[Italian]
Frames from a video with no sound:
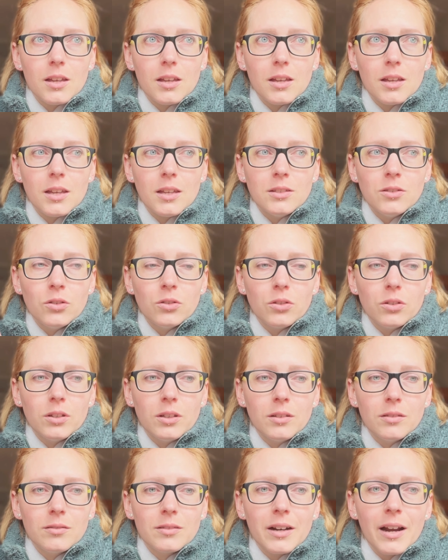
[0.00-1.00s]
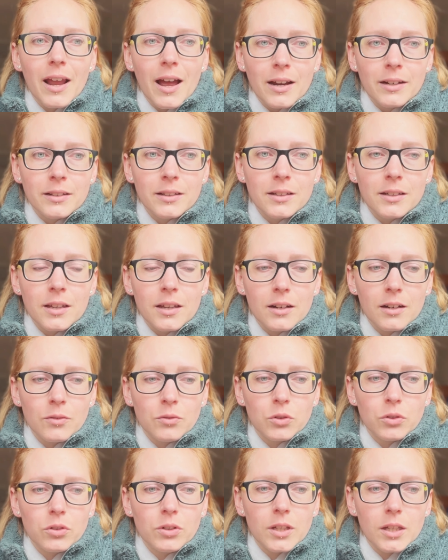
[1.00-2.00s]
E io in tre anni che
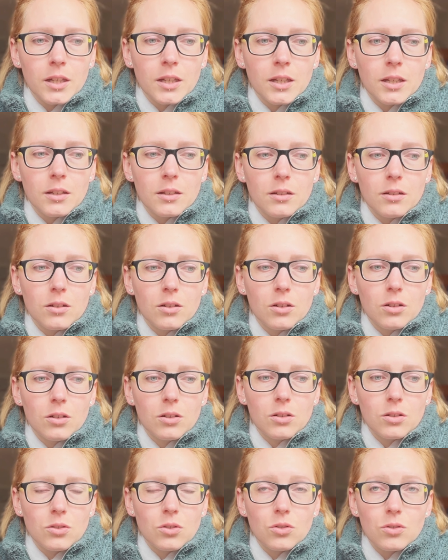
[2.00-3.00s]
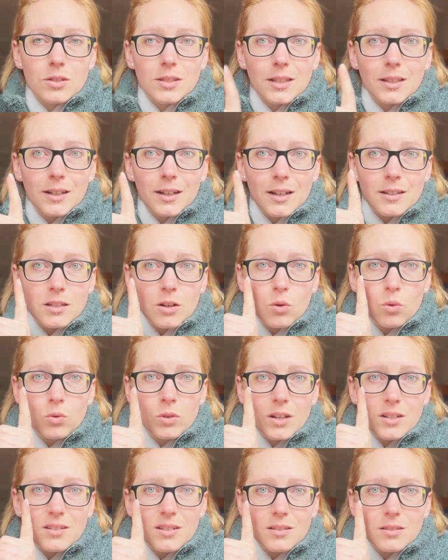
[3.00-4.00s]
lavoro lì sono stata a casa
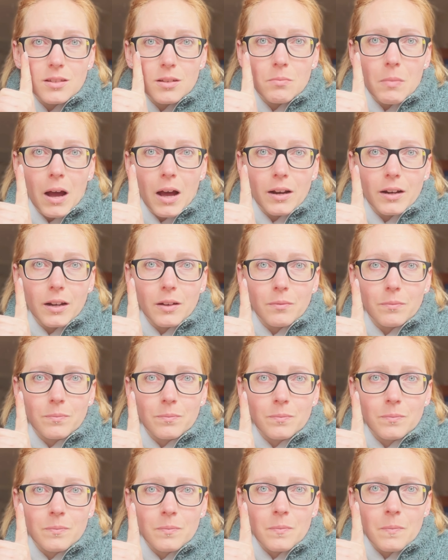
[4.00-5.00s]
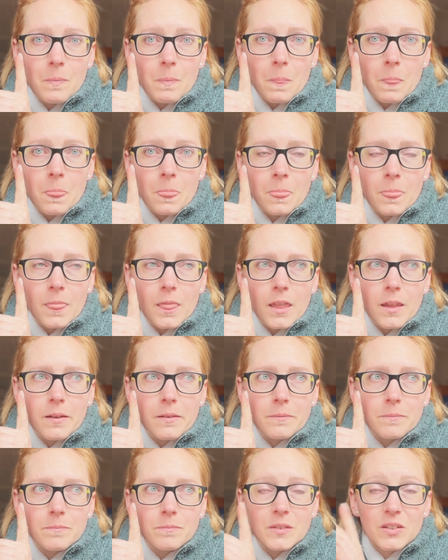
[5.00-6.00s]
una settimana
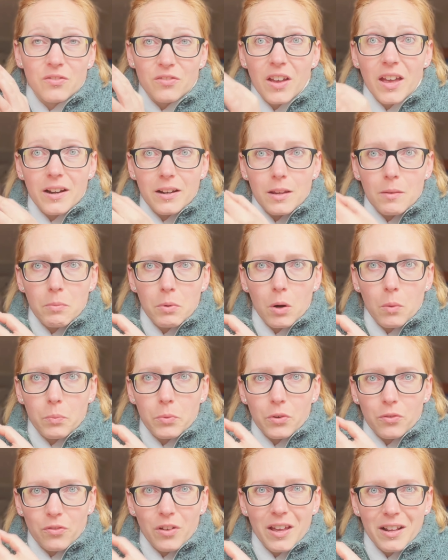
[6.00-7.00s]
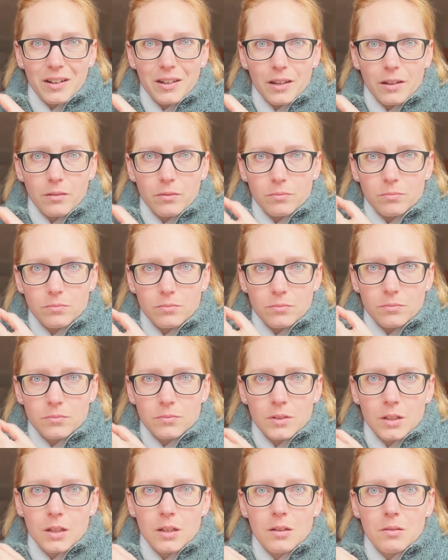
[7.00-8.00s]
di ferie proprio, ferie,
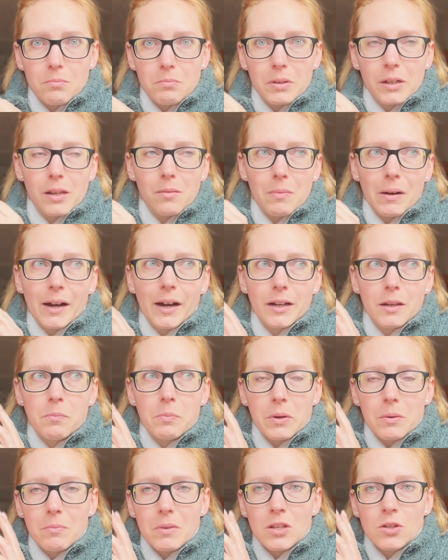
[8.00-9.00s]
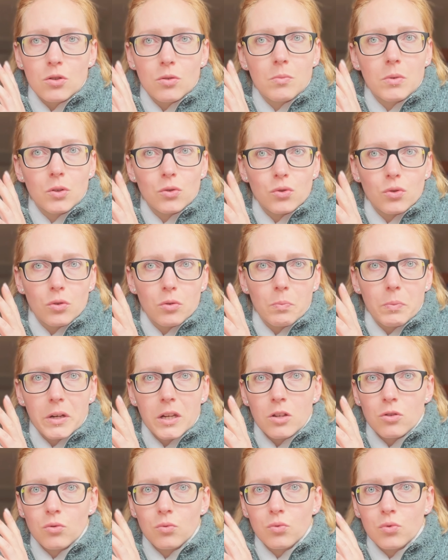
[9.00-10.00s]
perché magari il permesso me lo sono
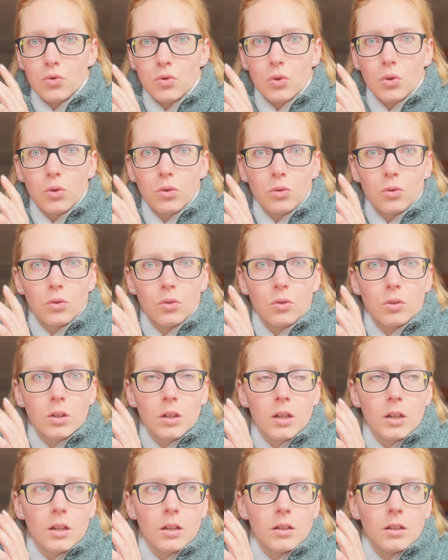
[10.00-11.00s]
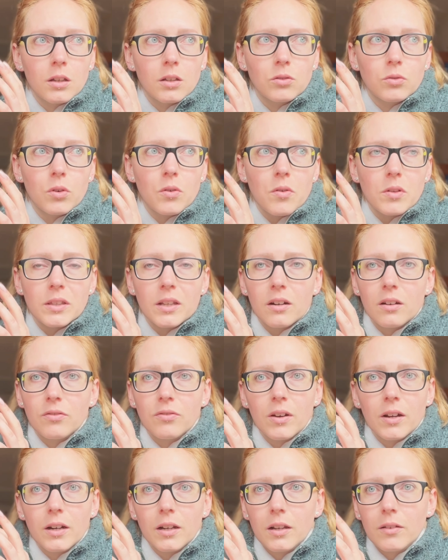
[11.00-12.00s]
preso un giorno che dovevo andare a
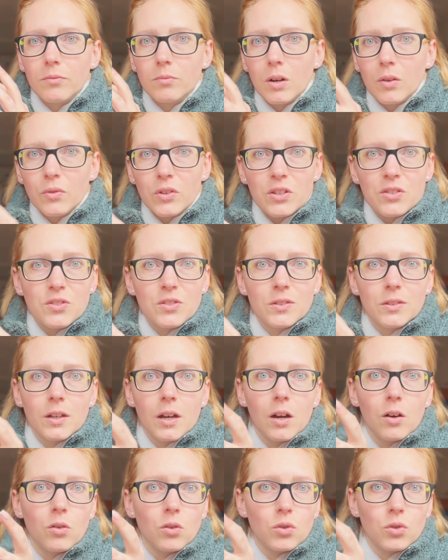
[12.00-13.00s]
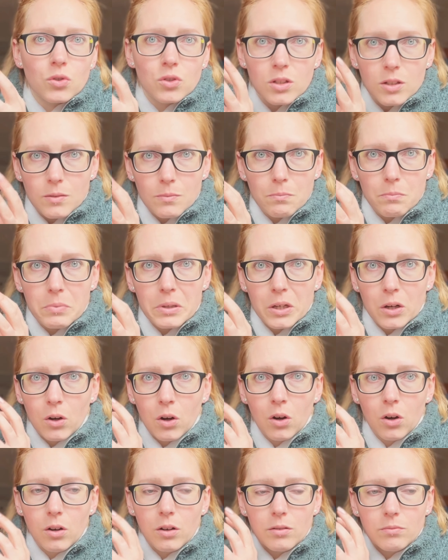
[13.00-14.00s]
fare una visita o così,
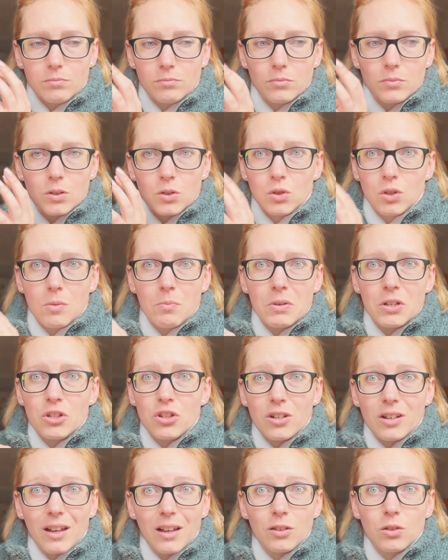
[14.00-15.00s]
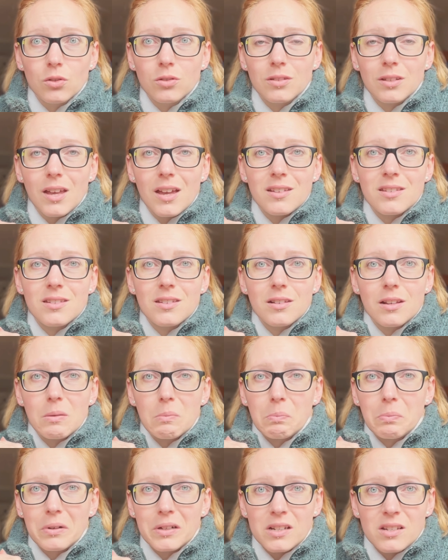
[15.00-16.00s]
però ho sempre cercato di essere
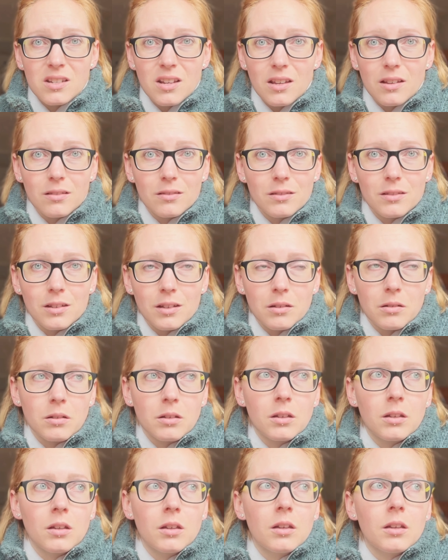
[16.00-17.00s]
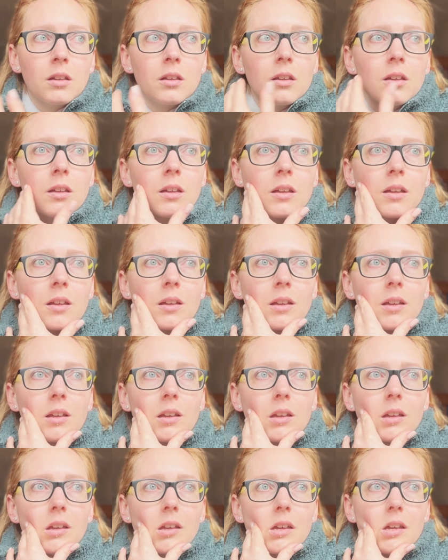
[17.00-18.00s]
presente
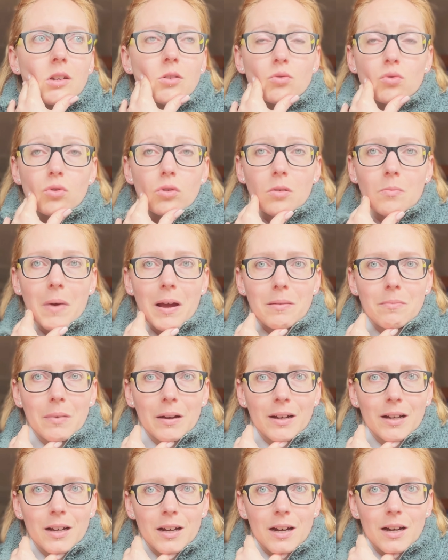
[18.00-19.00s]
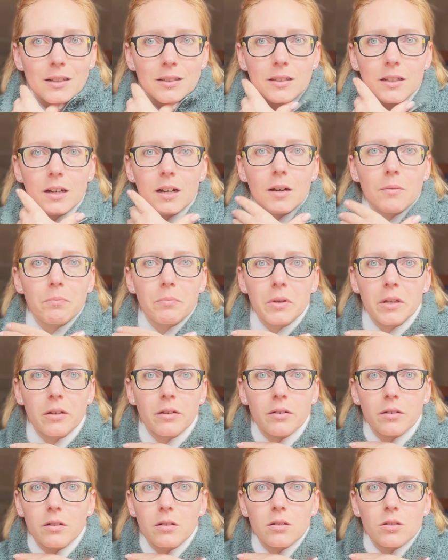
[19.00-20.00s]
e non sono mai mancata
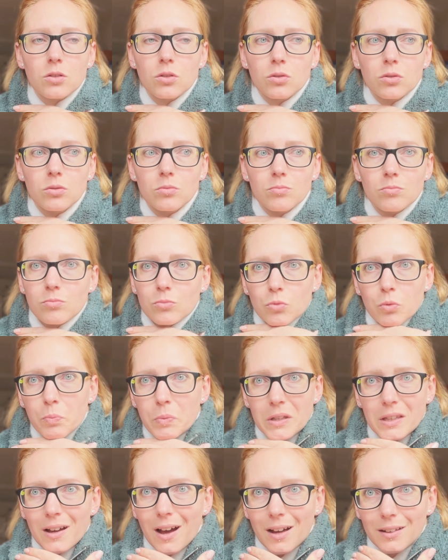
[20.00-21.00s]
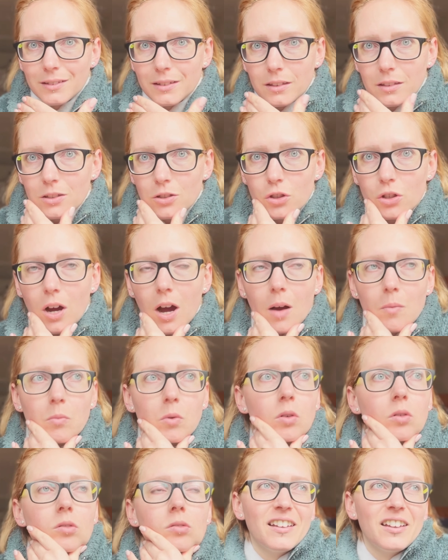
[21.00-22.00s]
per stupidate,
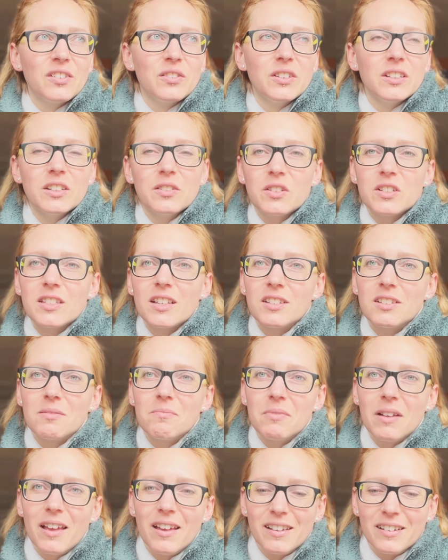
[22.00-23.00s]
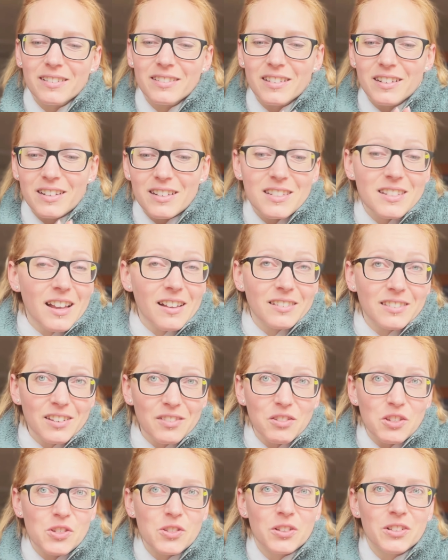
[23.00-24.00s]
diciamo. E quindi questa assemblea era interessante
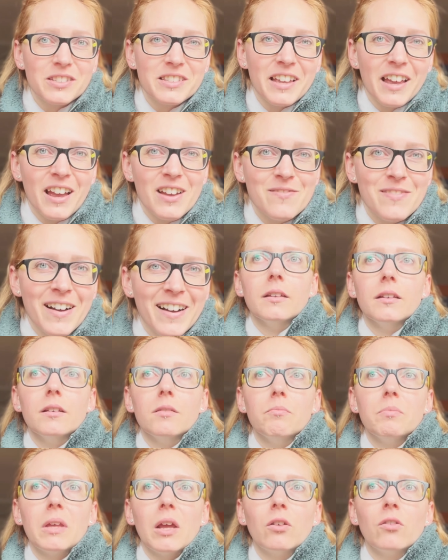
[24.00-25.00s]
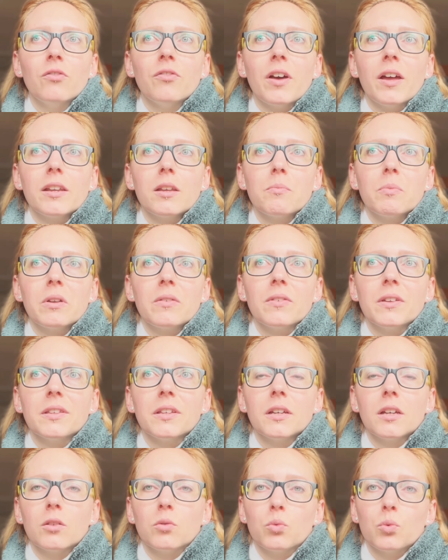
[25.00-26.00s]
visto il tema. Il piano ferie
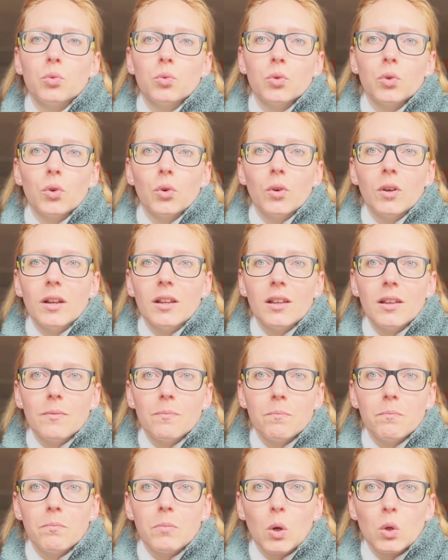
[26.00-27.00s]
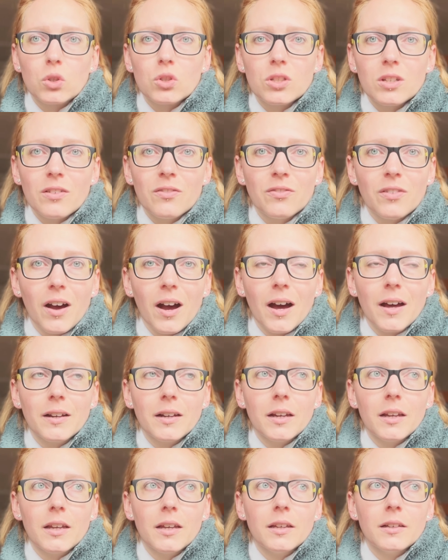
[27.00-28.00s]
prevede che tu non le possa
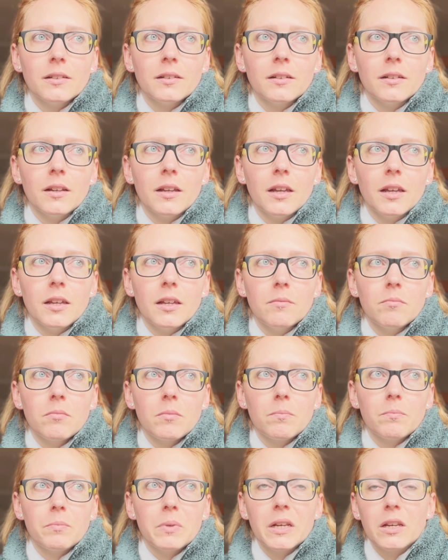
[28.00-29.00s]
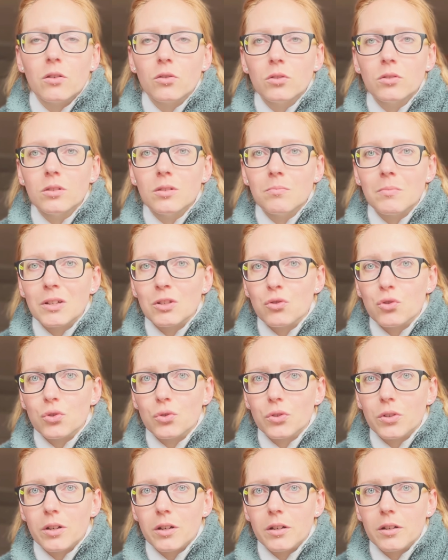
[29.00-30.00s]
fare nei periodi di
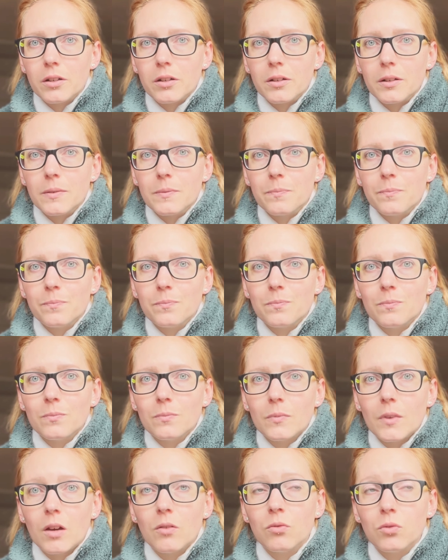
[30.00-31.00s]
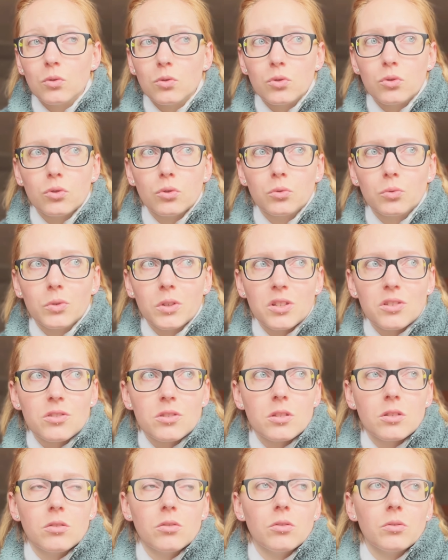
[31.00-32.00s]
maggior um, afflusso
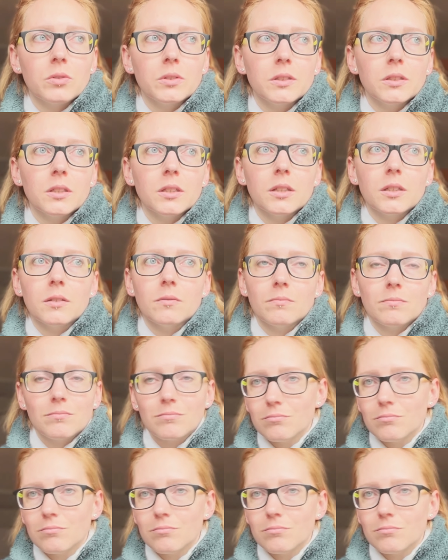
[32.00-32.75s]
turistico, quindi